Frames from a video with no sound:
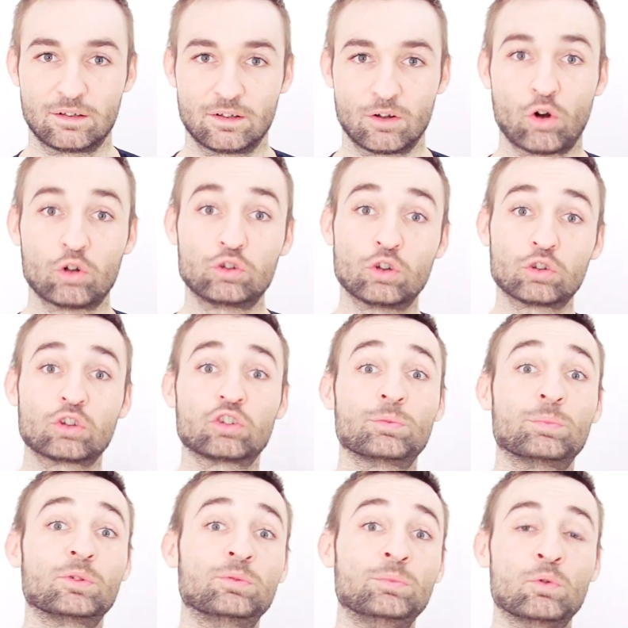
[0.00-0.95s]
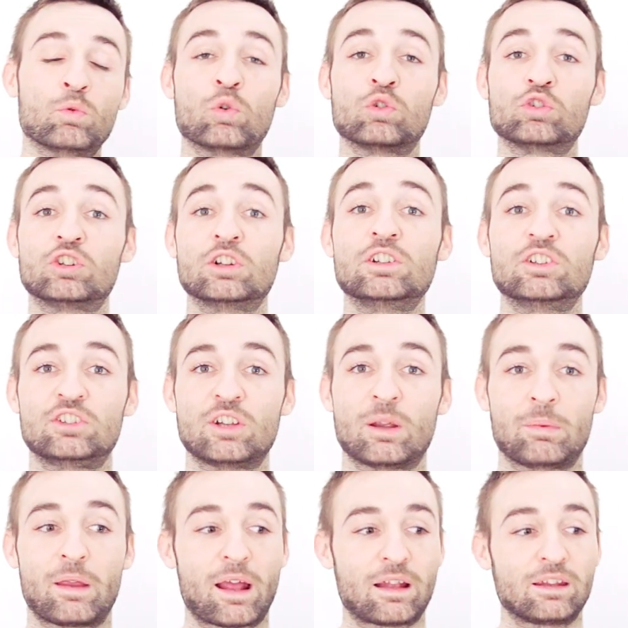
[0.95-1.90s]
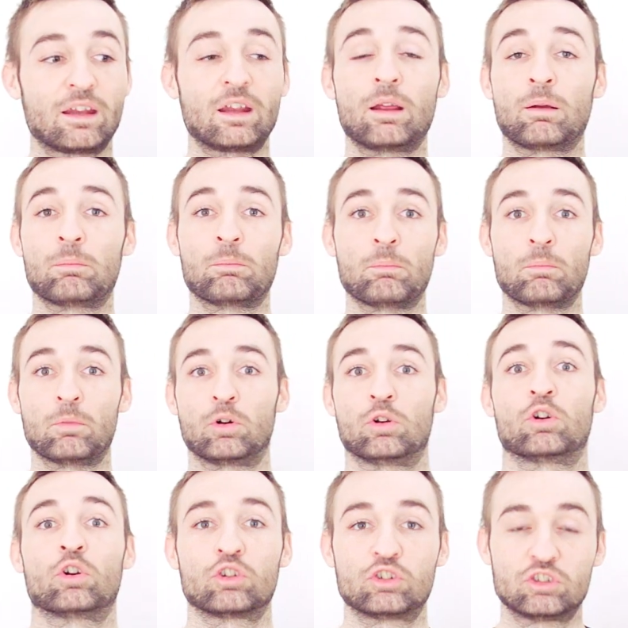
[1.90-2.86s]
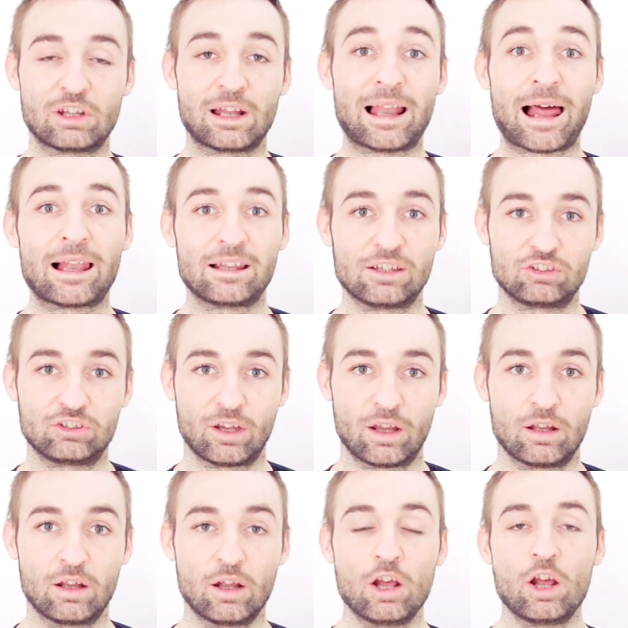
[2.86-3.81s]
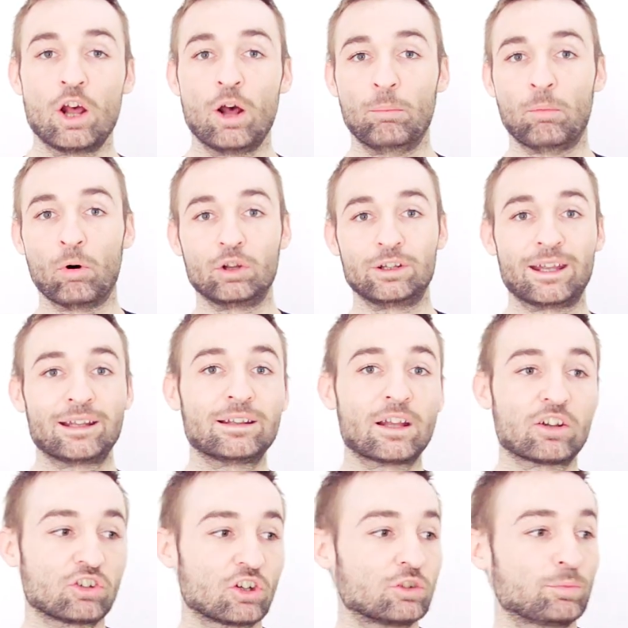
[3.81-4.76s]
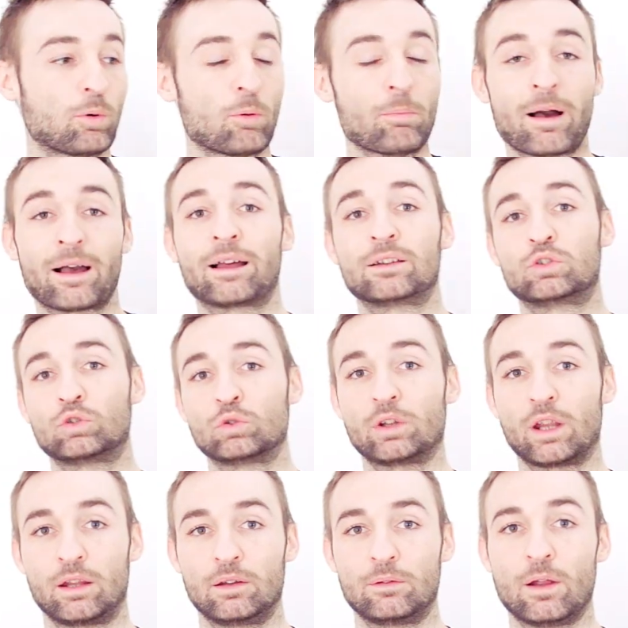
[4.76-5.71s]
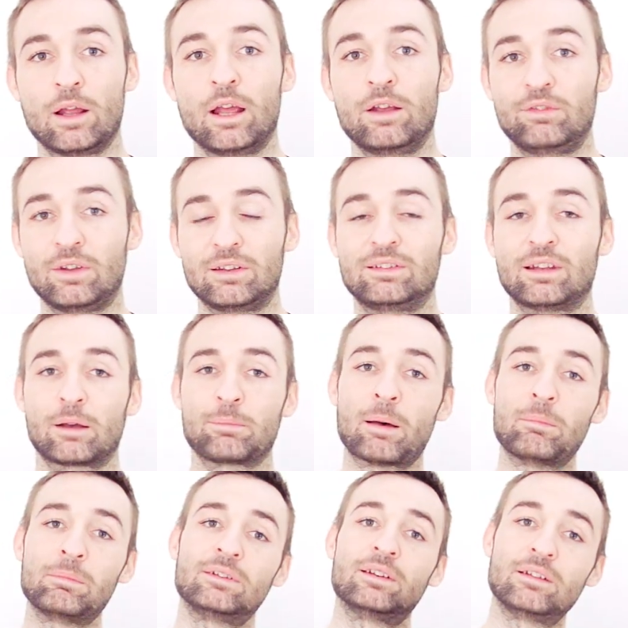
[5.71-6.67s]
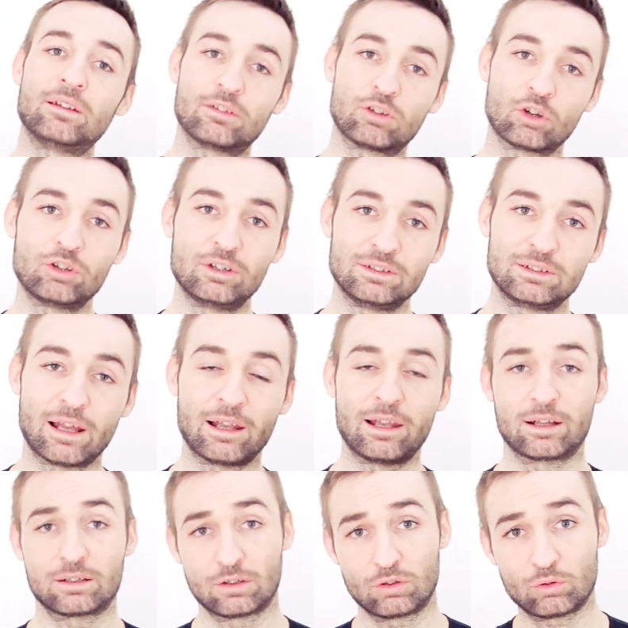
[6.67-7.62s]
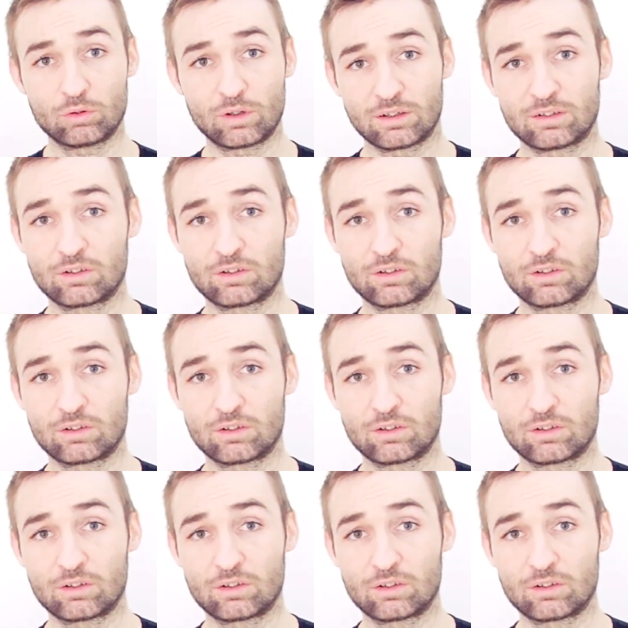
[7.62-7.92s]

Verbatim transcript: Chodzi o to, żebyśmy łączyli siebie, a nie rozdzielali się. Bo jedna rzecz pomaga drugiej. Więc jak mamy z jednej strony intelekt, z drugiej